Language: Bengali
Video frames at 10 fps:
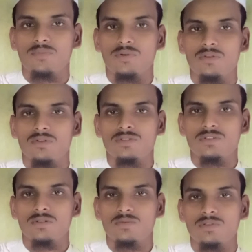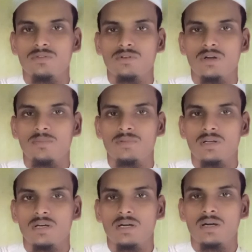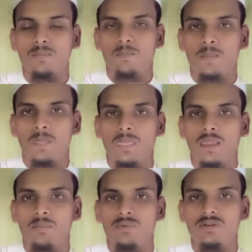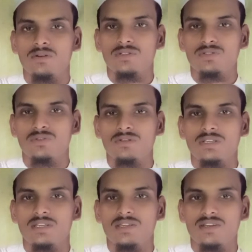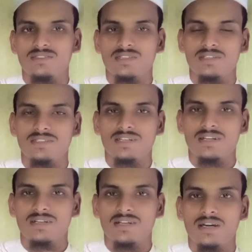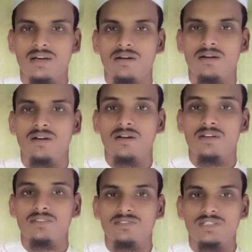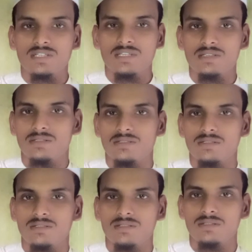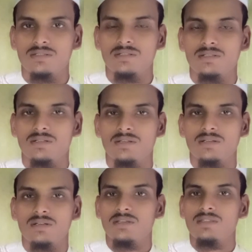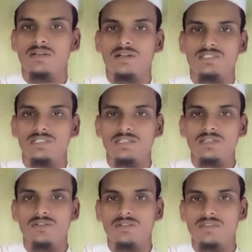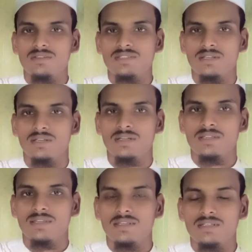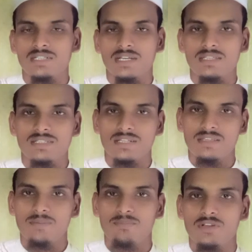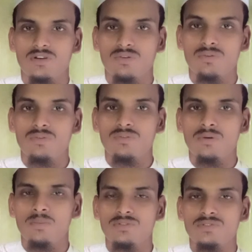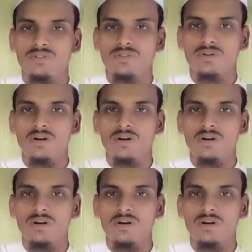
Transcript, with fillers: প্রিয় দর্শক বিন্দু আপনারা ভিডিও শুরুতেই দেখেছেন যে একটা জিকির তারা জিকির করতেছে তাদের সাথে সাথে আপনার কুকুরও পর্যন্ত